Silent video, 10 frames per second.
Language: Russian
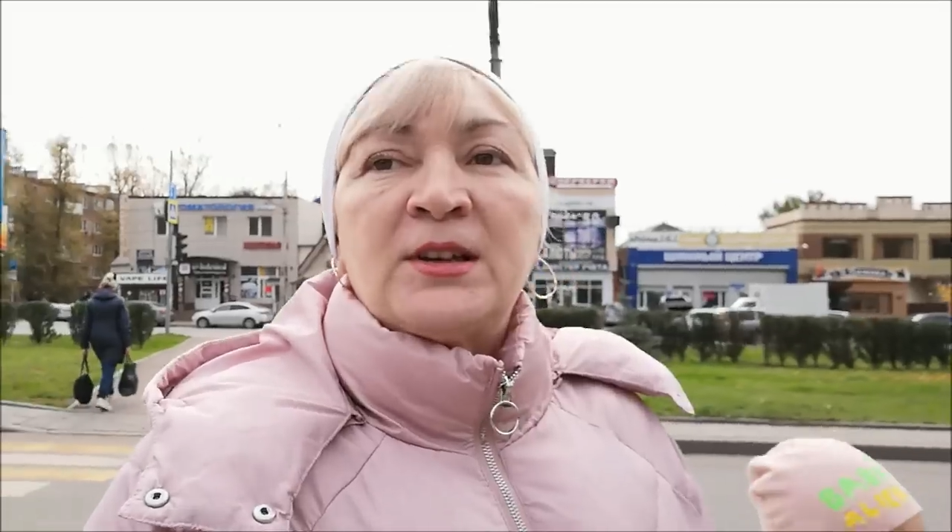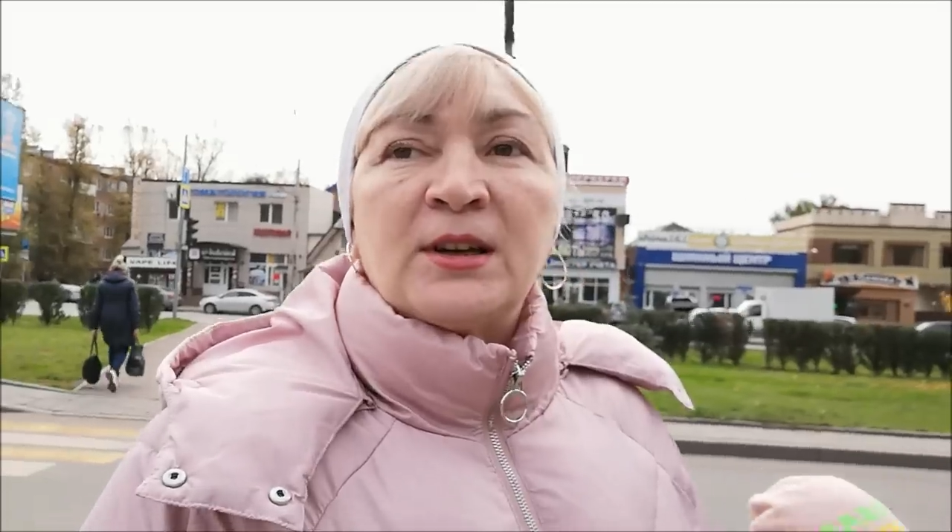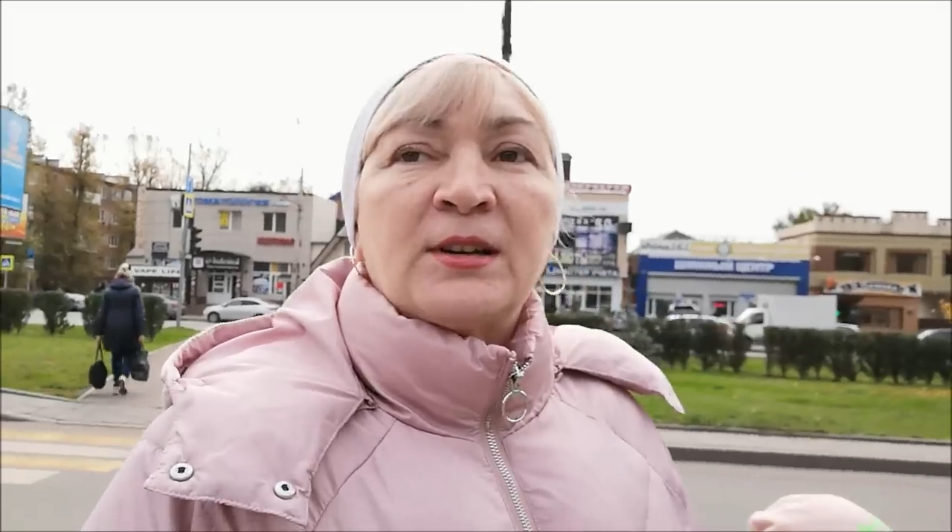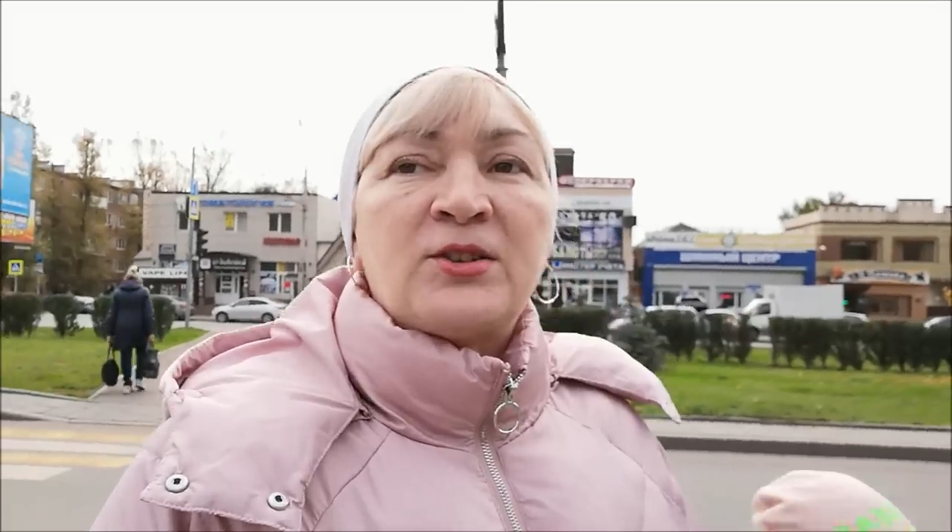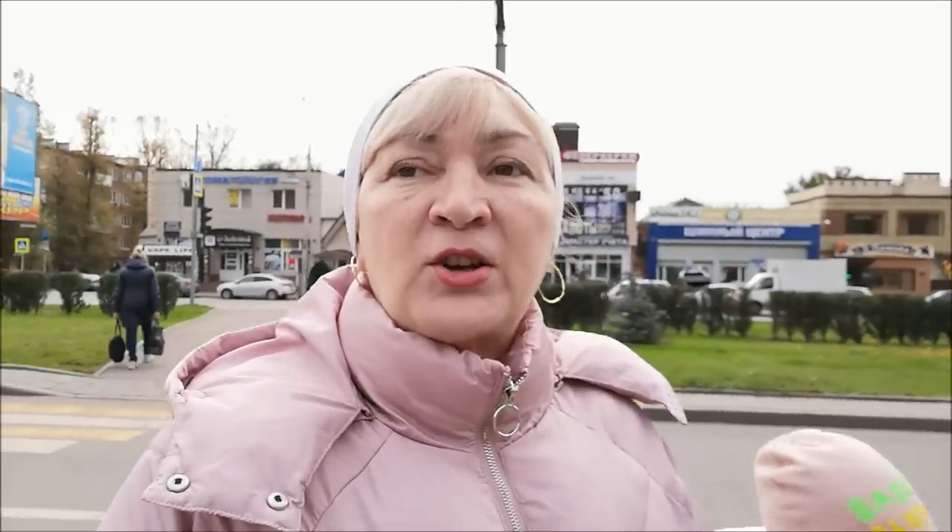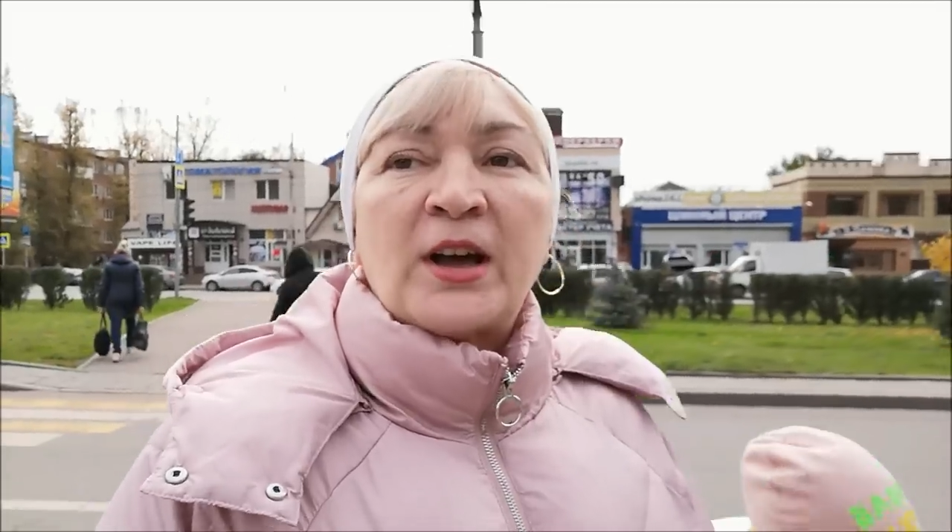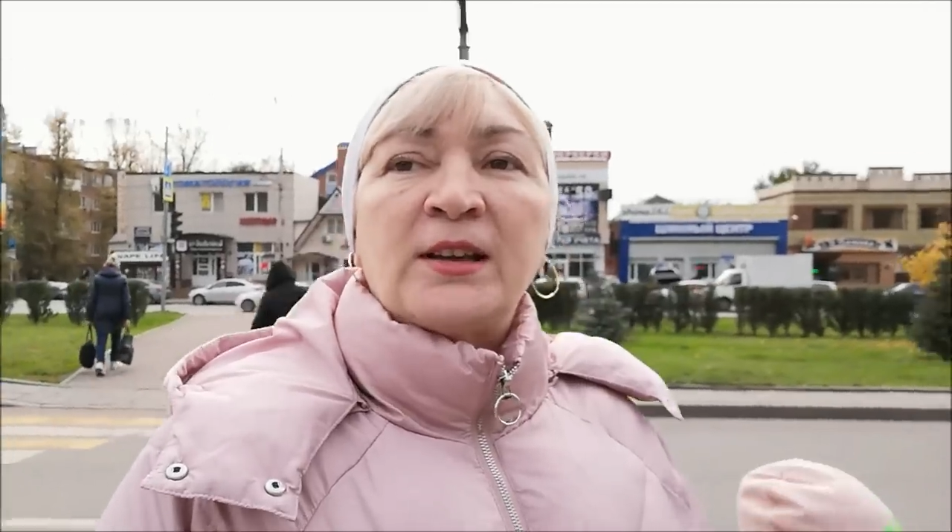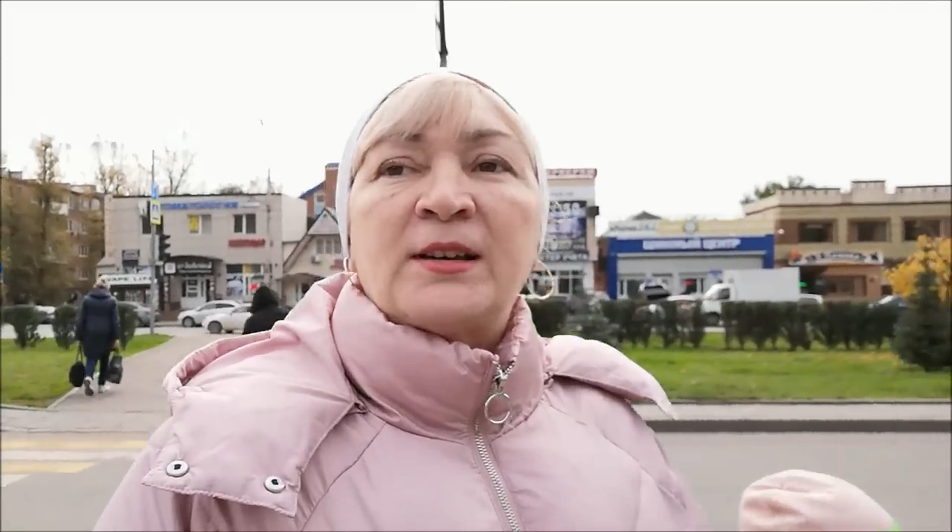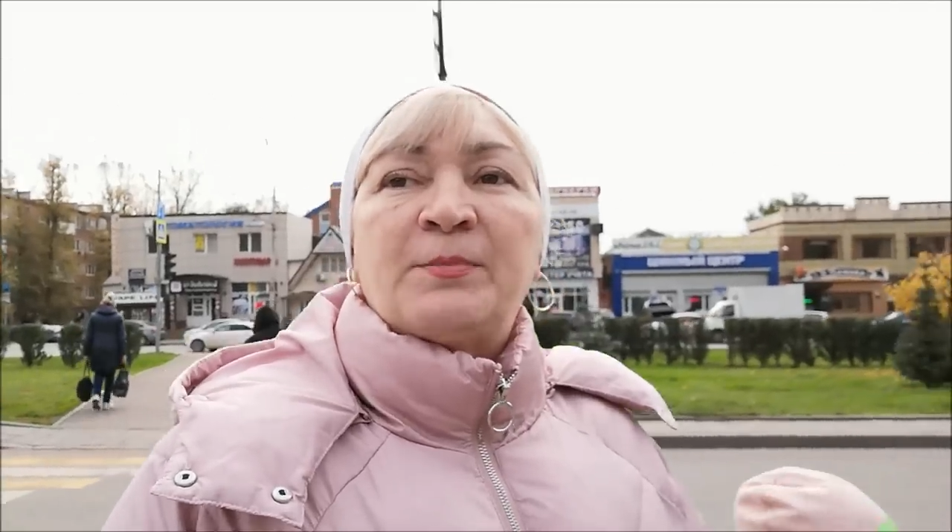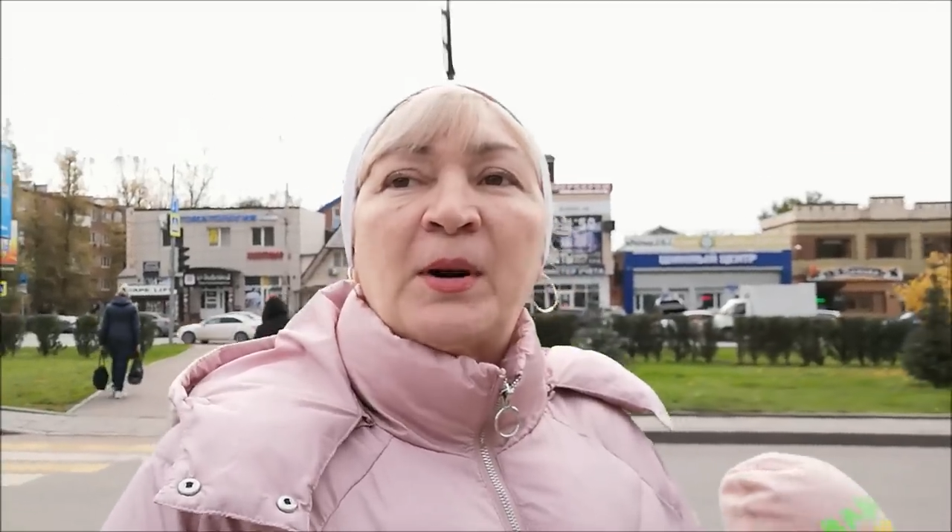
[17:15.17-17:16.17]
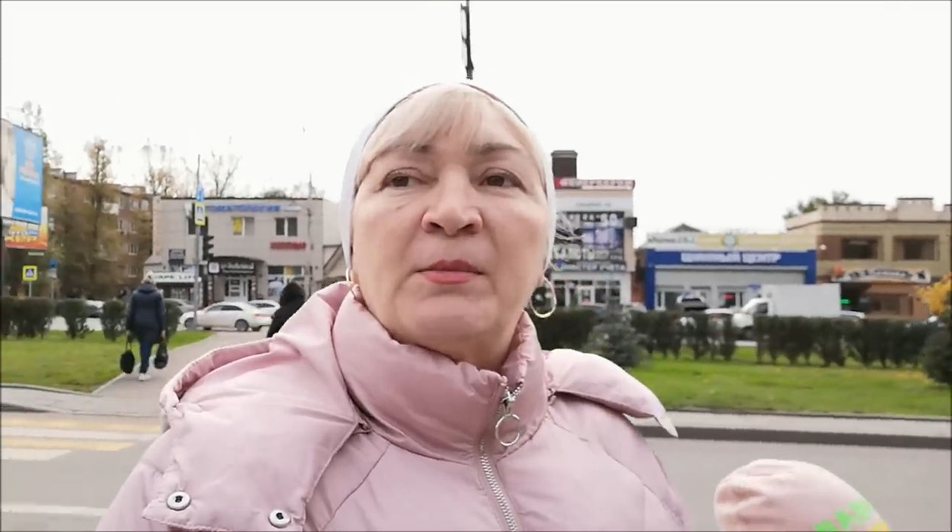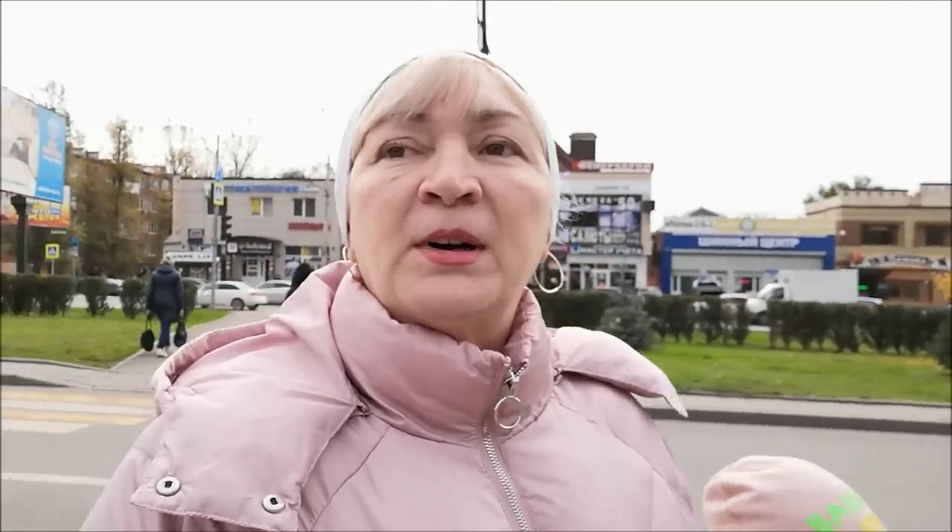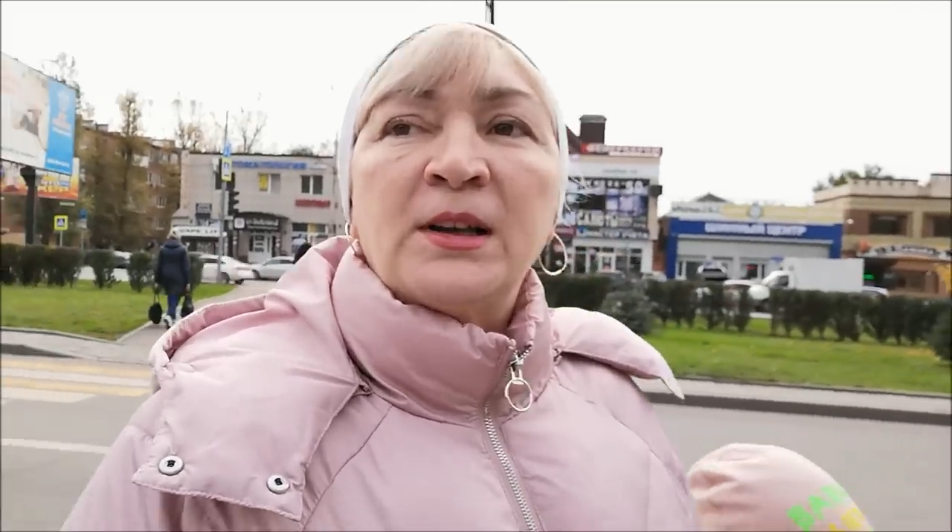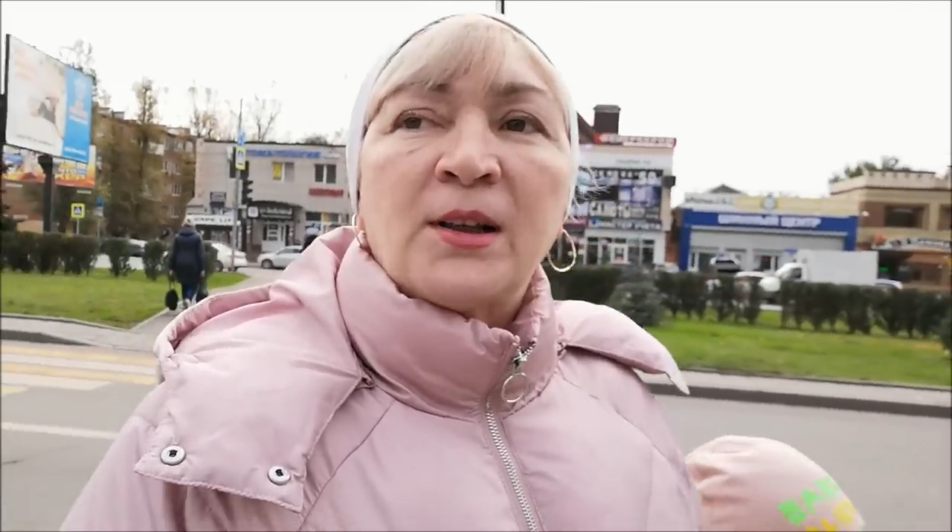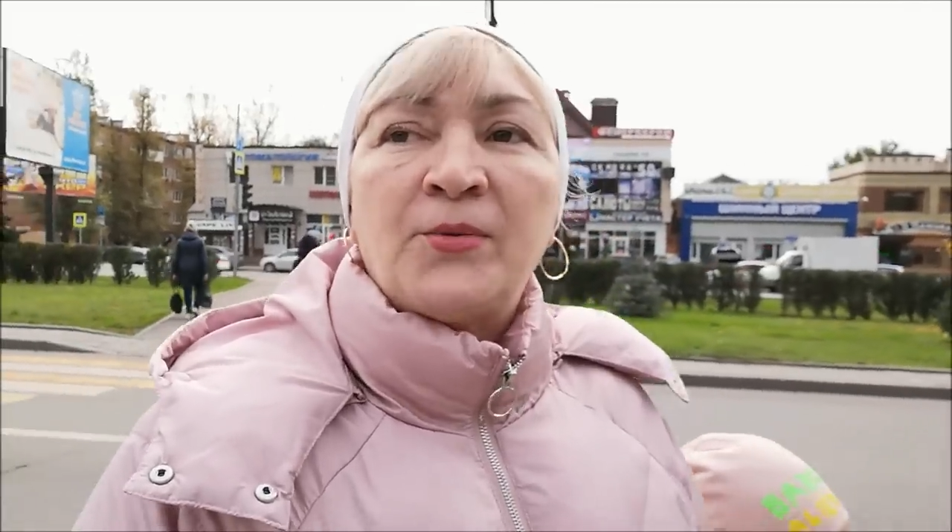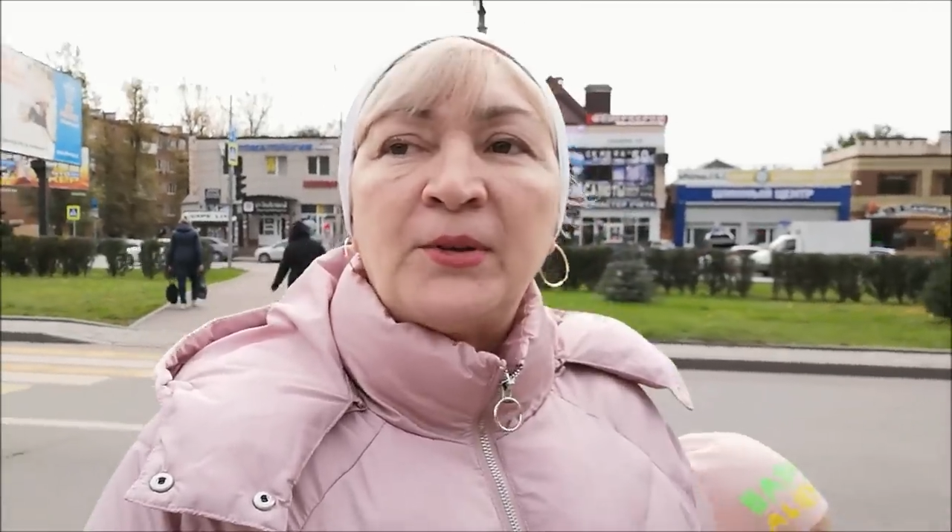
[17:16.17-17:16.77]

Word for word: Э, чайник помыла,